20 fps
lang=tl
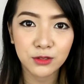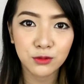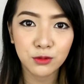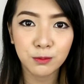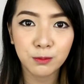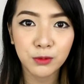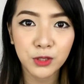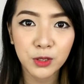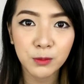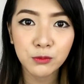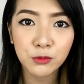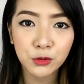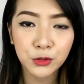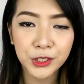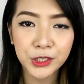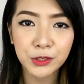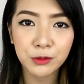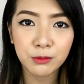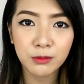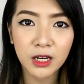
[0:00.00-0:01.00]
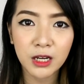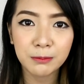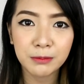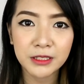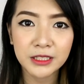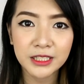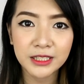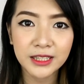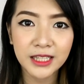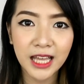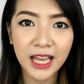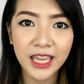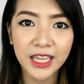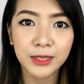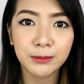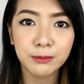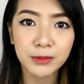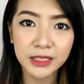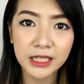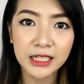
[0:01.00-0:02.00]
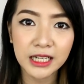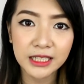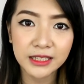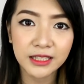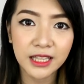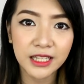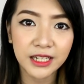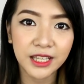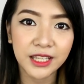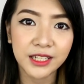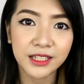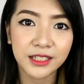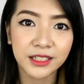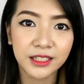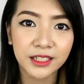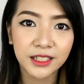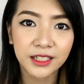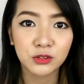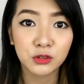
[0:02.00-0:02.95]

Super mura ng mga paninda and magaganda rin.